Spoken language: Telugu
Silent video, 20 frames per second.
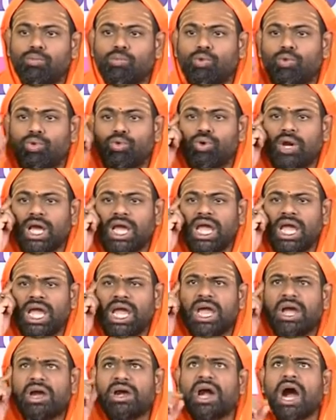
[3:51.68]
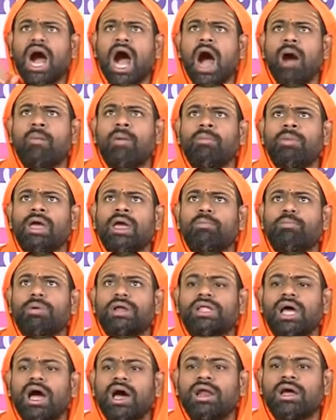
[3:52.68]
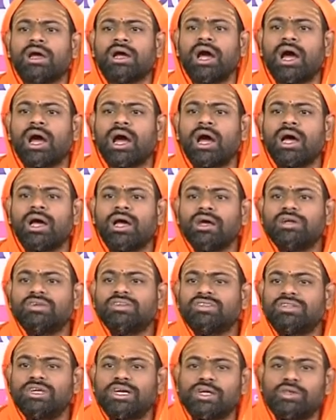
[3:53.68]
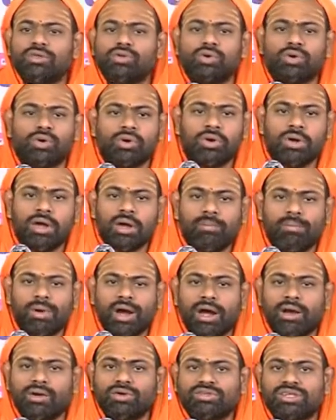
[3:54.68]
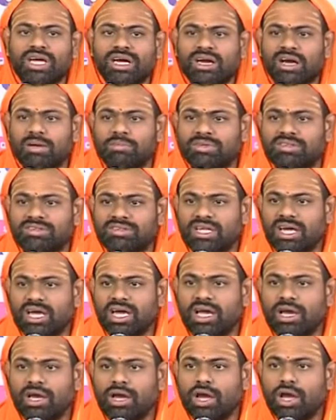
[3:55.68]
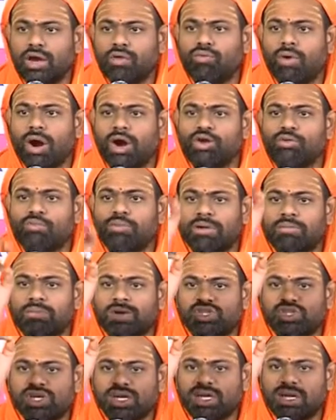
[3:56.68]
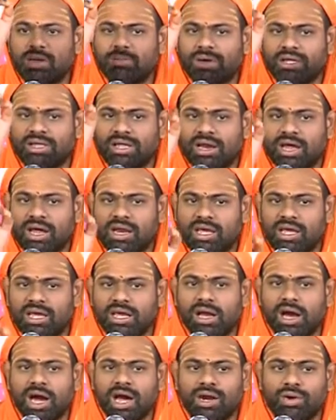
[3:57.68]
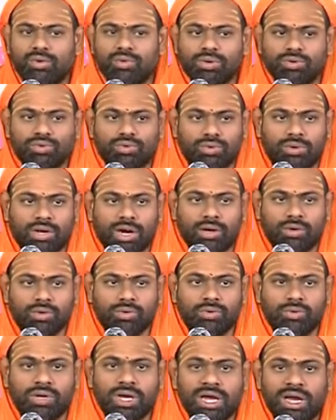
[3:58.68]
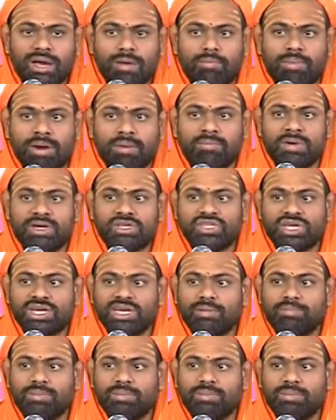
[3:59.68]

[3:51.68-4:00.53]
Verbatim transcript: మూడుడై కామమే ప్రధానంగా స్త్రీతో పగలు సంగమిస్తే వాడు బ్రహ్మచర్య పతనానికి కారకుడవుతున్నాడు బ్రహ్మచర్య